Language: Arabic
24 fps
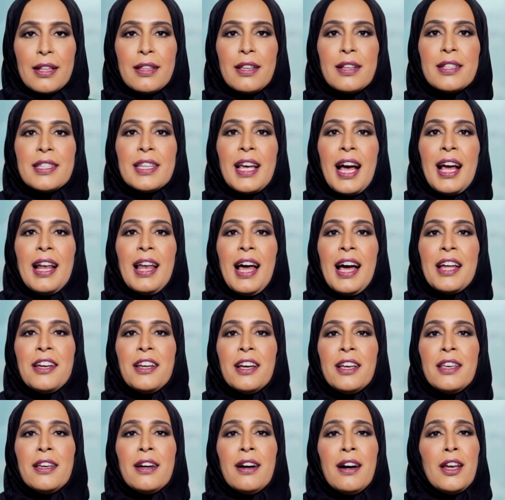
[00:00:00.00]
تسال عن
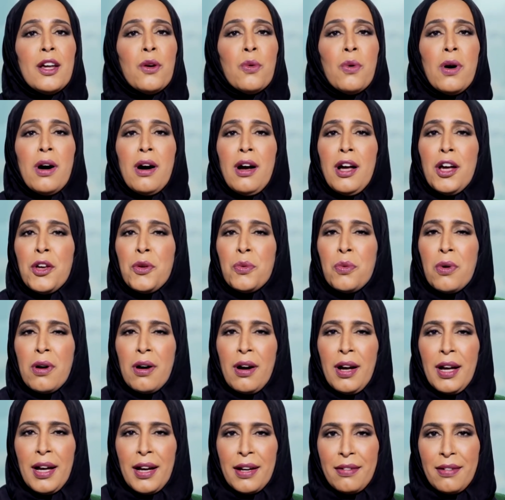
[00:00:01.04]
عياله واحد
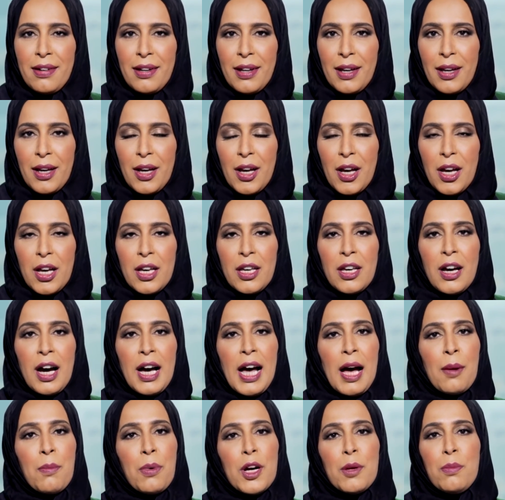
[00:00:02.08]
واحد يا
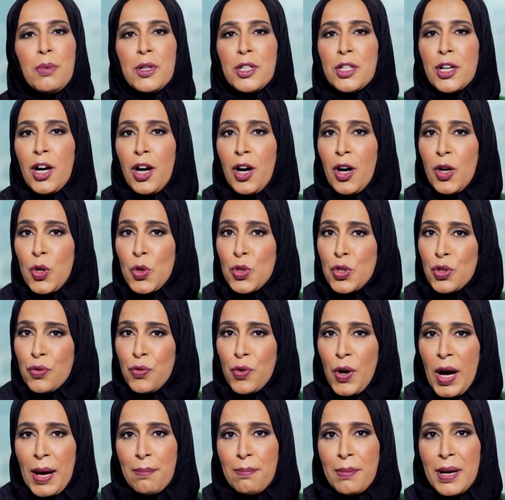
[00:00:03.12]
حبايبي تعالوا
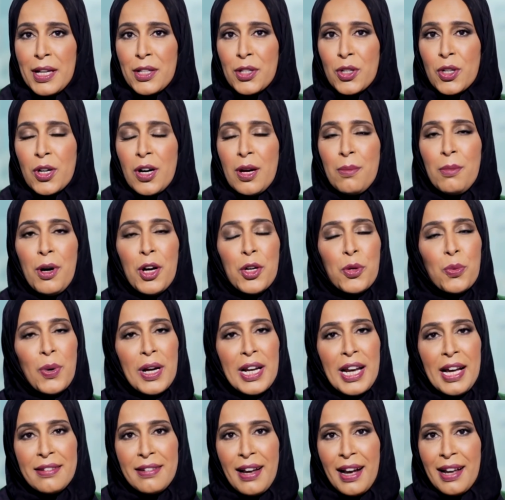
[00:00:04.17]
شوفوا عمتكم عد
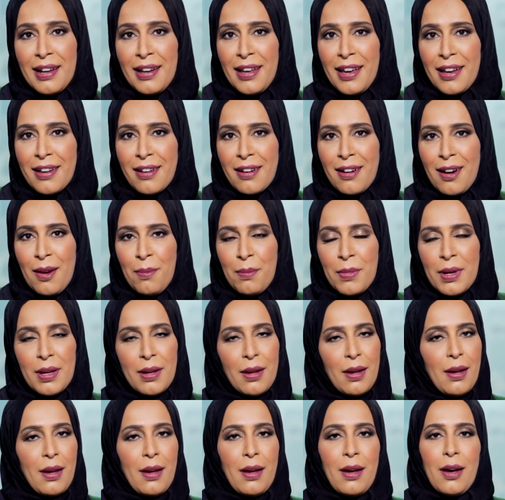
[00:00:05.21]
ولهت عليكم
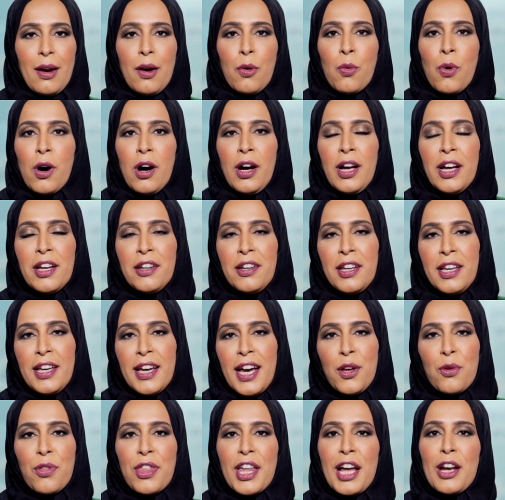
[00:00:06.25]

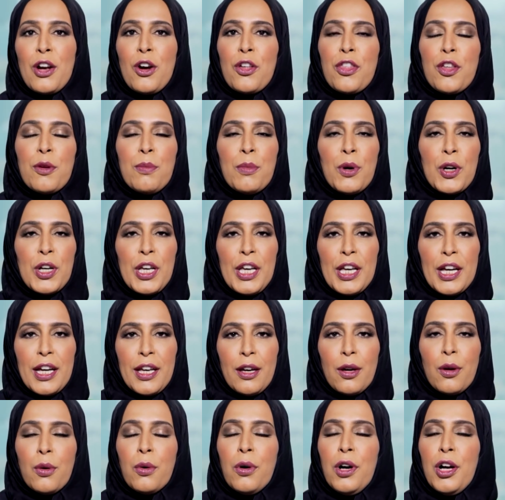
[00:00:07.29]
واحدية وثلاثة مايي
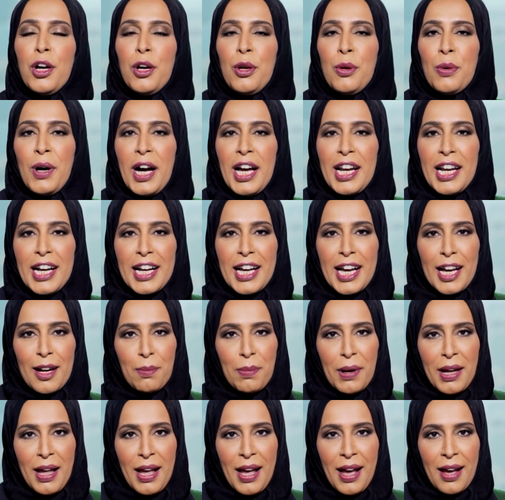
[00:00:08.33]
وحلو على
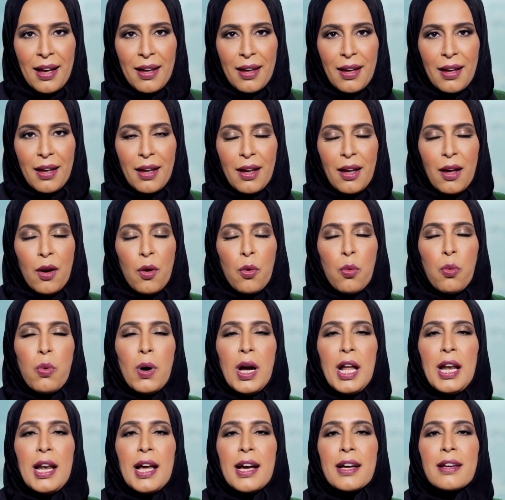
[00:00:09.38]
قلبها
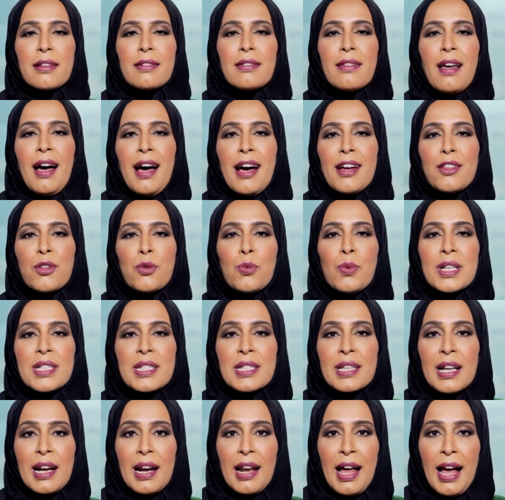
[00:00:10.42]
ولا قطعت
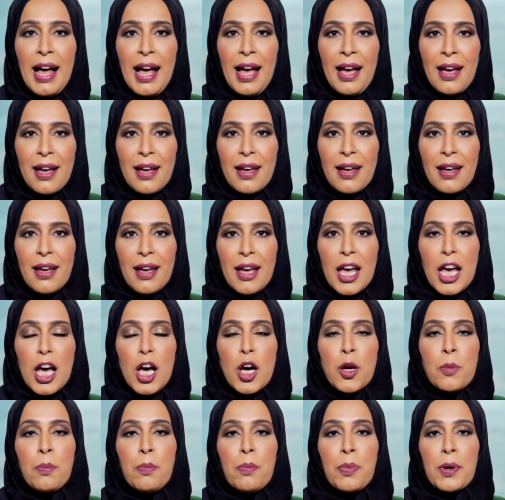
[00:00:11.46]
وصلها
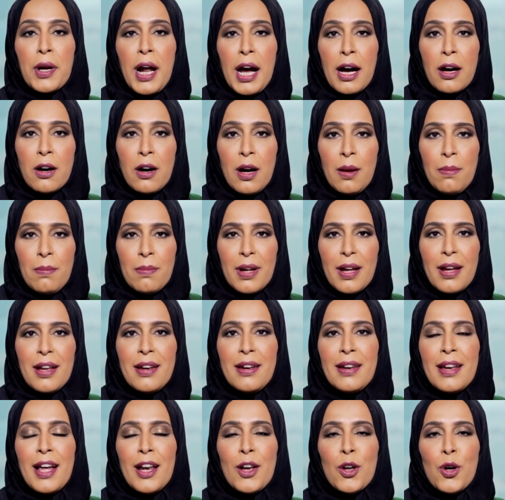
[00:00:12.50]
برقم
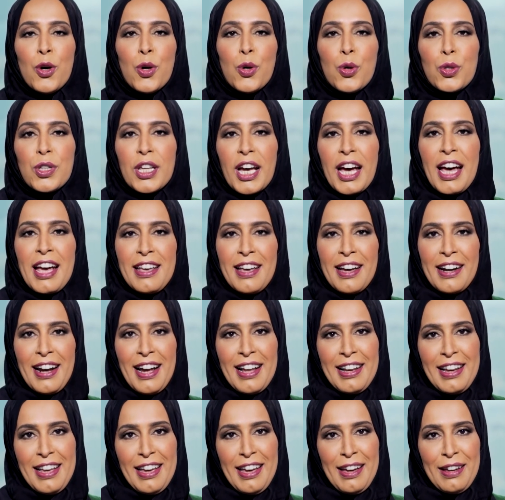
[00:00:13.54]
ان الاخو تغير
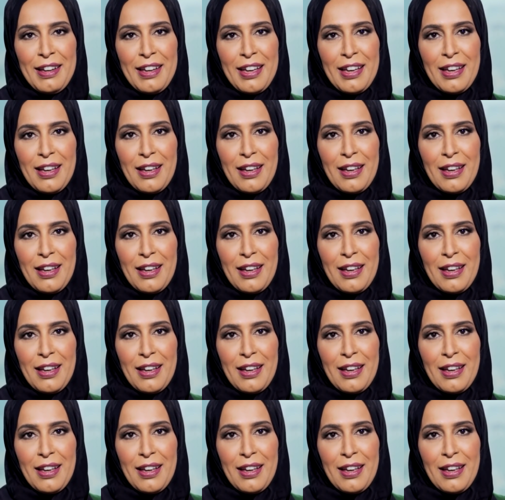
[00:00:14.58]
عليها